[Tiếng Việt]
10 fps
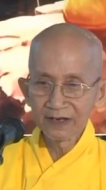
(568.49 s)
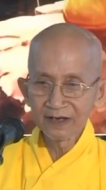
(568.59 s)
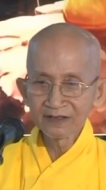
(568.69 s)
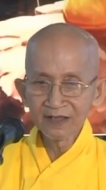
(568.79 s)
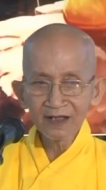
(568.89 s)

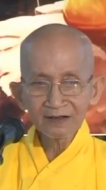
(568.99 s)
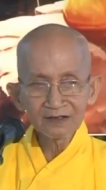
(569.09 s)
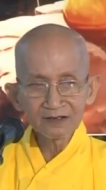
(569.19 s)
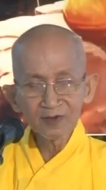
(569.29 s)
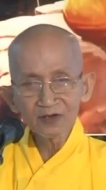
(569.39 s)
hèn
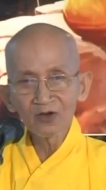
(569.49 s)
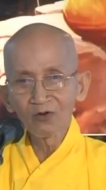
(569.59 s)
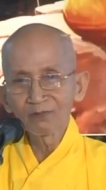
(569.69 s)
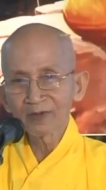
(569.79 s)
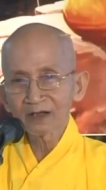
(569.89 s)
nhát đến mức
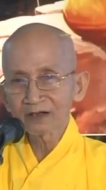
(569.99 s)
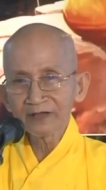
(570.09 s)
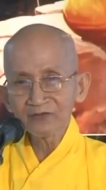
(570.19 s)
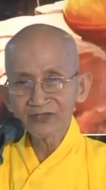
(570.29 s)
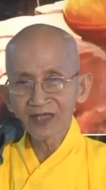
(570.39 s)
độ mà
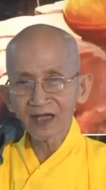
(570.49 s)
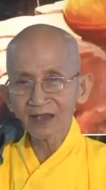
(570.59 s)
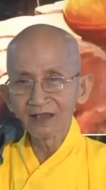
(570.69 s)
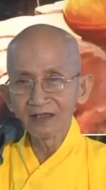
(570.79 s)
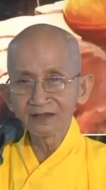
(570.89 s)
kéo
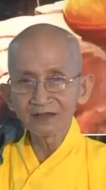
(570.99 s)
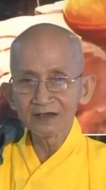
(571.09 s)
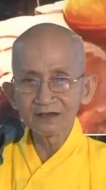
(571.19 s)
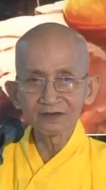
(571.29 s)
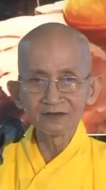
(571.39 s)
dài lê
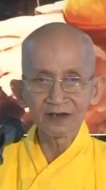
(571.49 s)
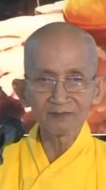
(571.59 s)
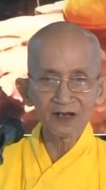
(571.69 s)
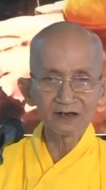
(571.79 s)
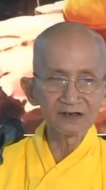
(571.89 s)
thê từ
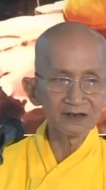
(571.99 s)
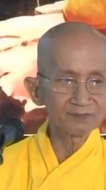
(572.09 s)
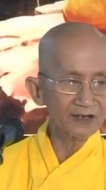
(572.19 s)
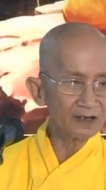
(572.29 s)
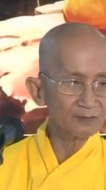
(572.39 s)
năm này
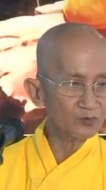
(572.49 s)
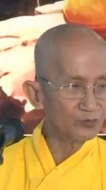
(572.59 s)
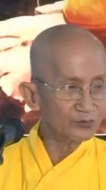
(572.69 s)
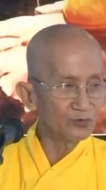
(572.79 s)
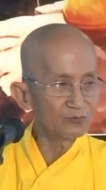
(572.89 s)
đến năm khác mà
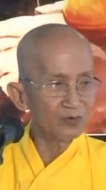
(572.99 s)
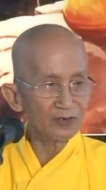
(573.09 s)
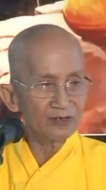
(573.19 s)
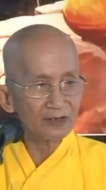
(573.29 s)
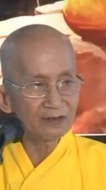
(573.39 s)
cuối cùng
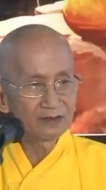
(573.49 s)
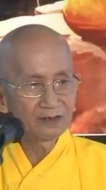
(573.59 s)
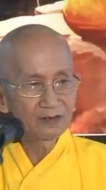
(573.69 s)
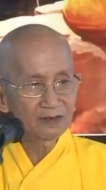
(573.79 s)
hỏi lại